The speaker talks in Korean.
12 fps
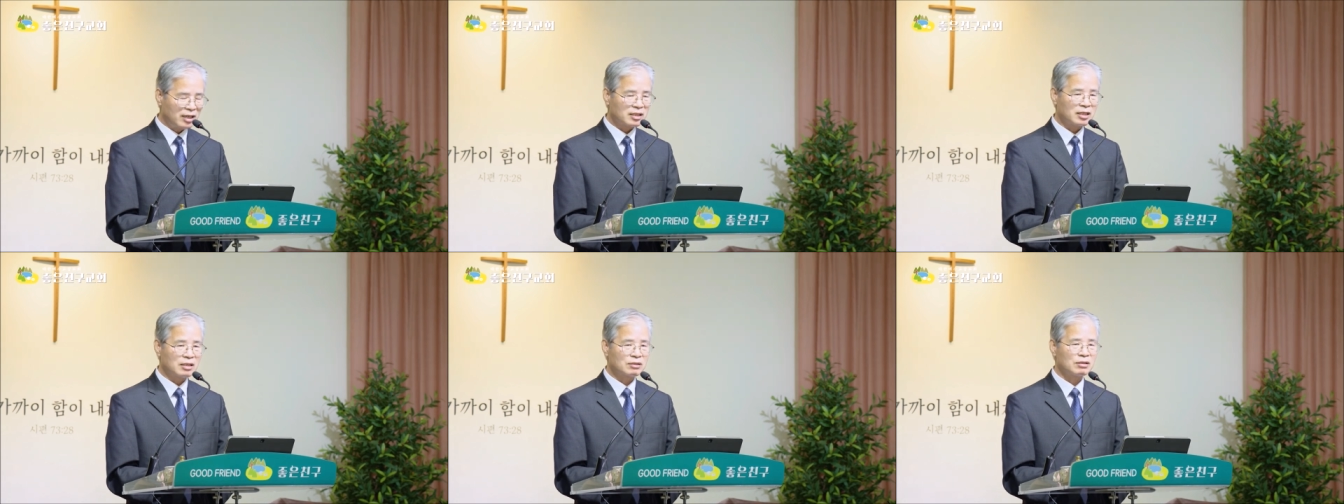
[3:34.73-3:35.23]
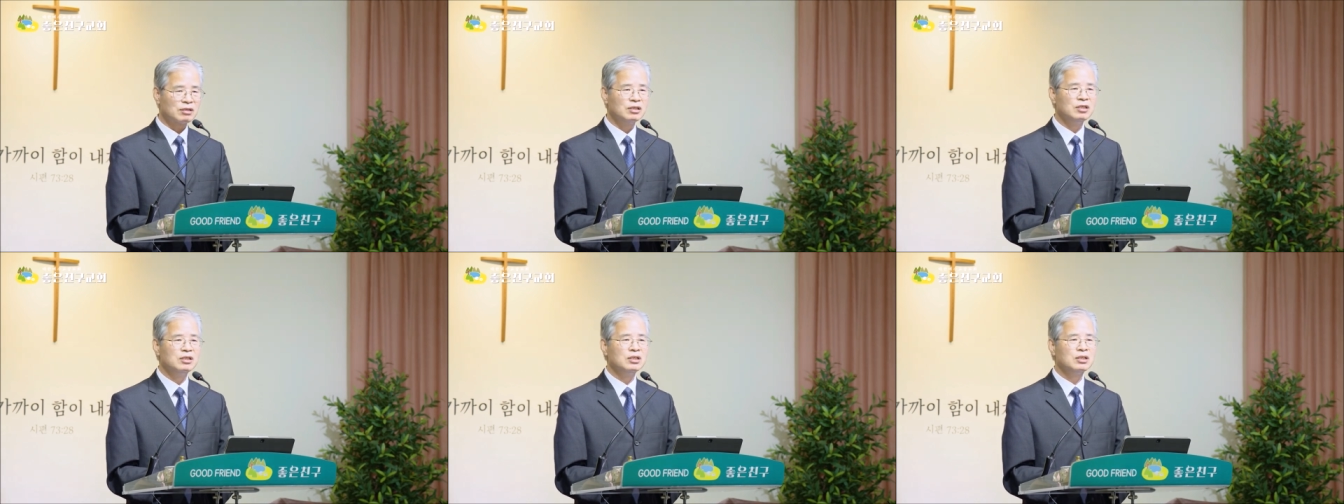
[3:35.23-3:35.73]
그래서
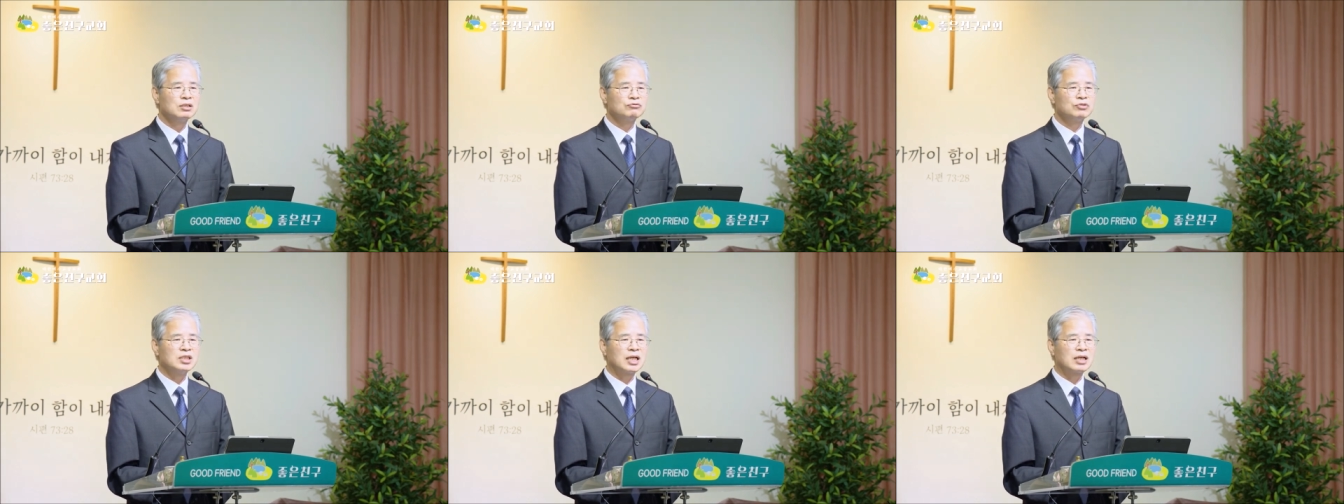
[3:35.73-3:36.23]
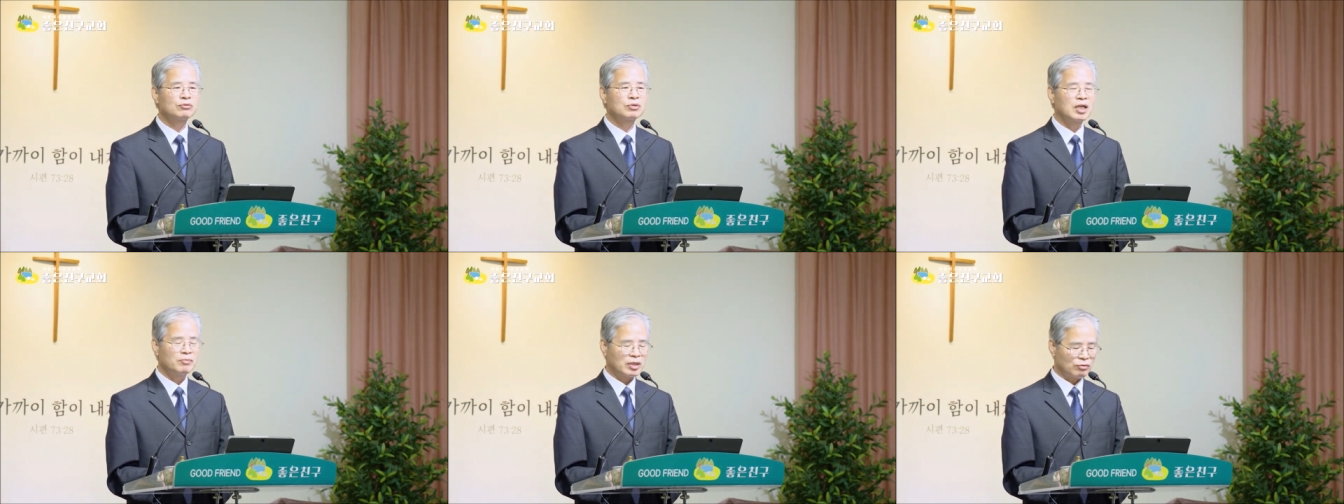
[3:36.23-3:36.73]
우리나라
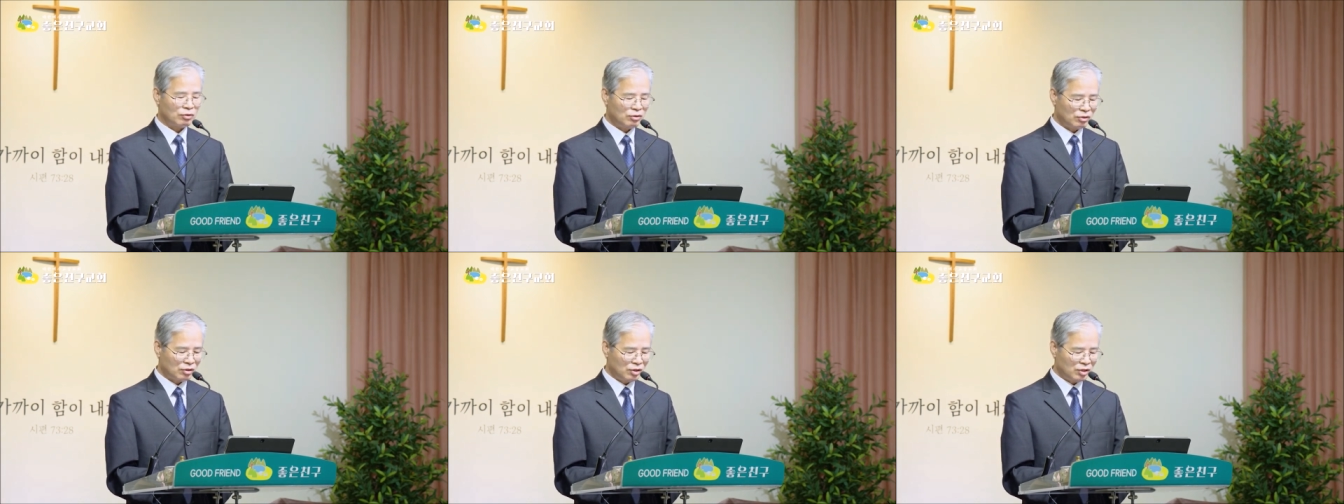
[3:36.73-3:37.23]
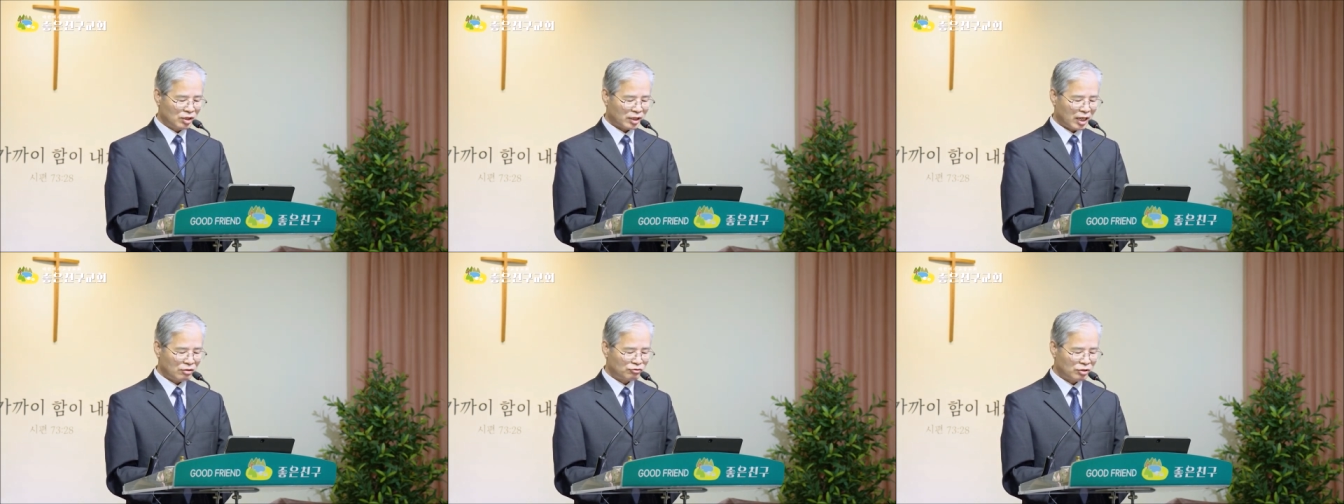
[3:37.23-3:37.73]
속담에도
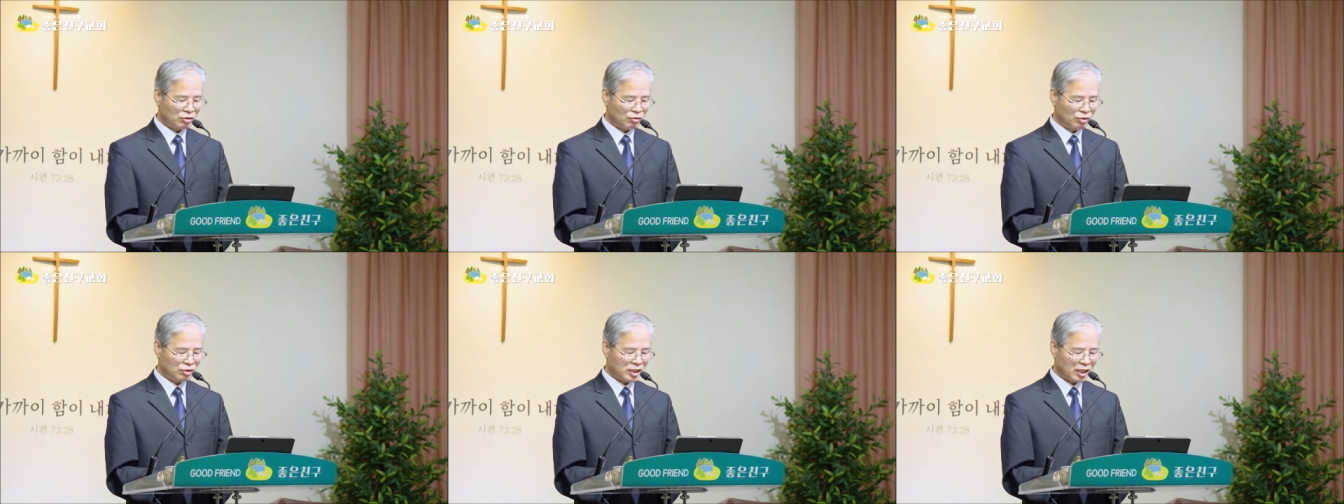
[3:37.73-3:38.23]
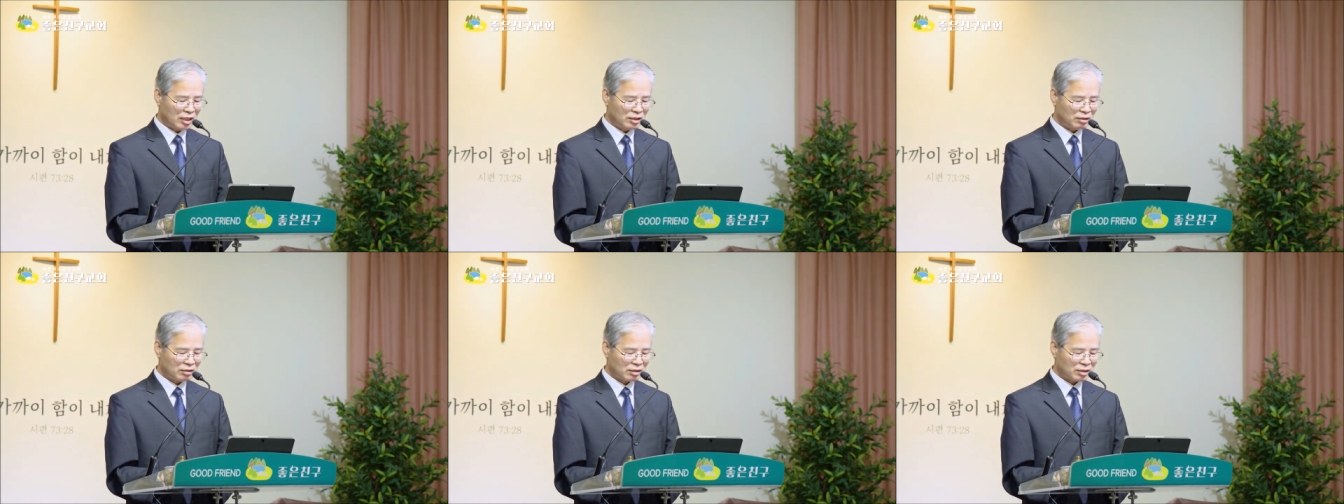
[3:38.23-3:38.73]
개구리
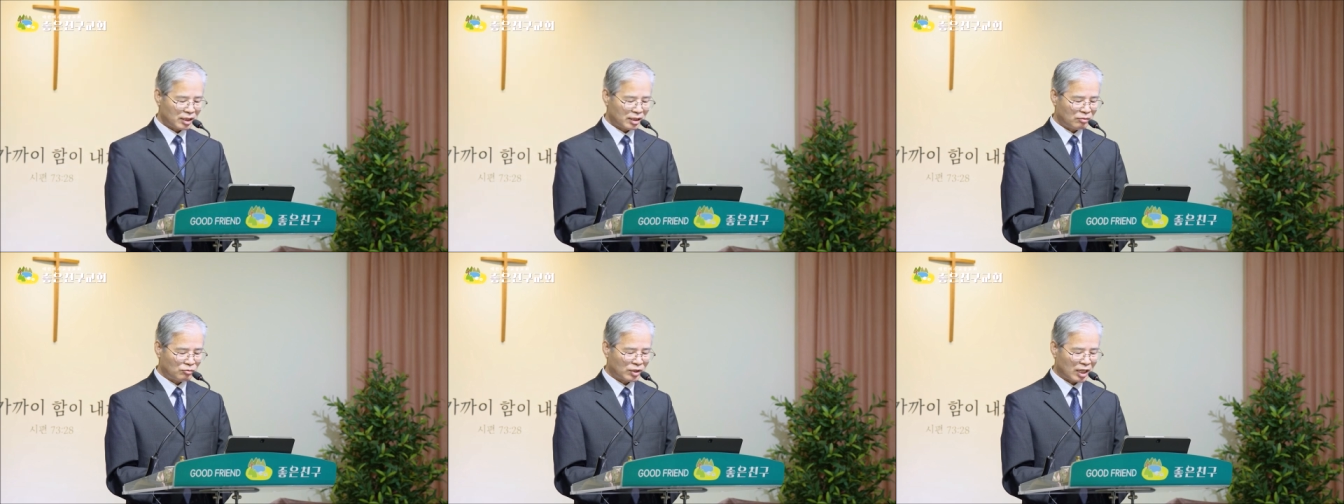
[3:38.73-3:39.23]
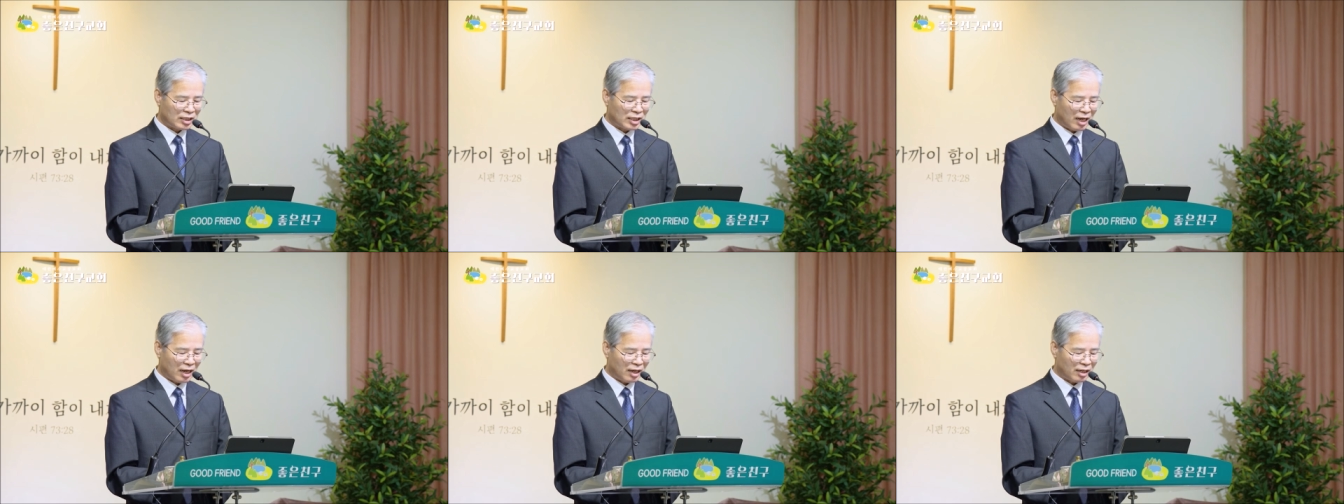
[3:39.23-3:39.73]
올챙이적 생각
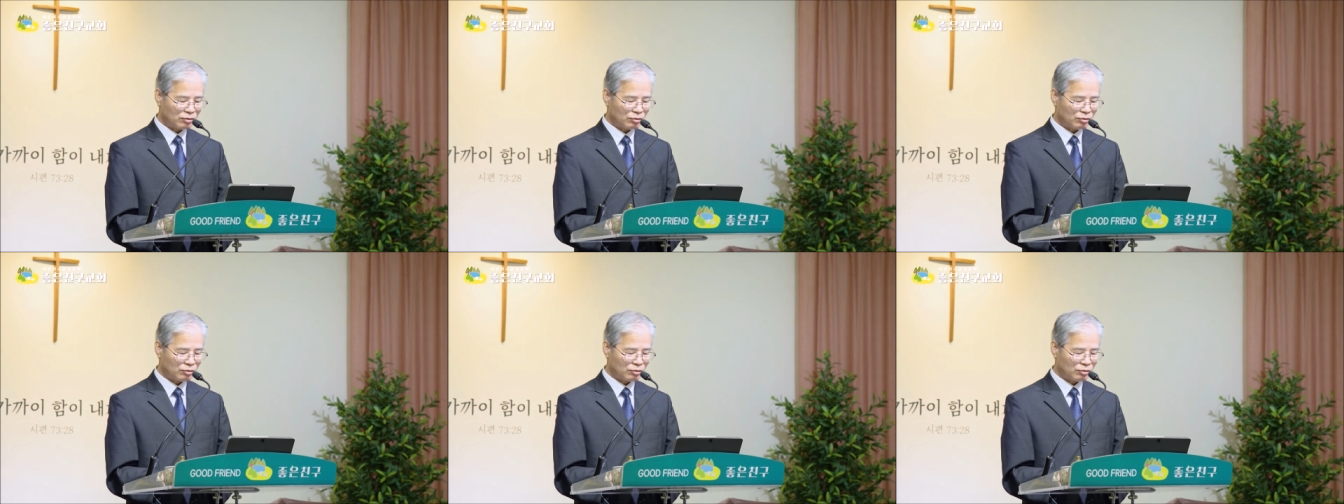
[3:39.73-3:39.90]
못한다.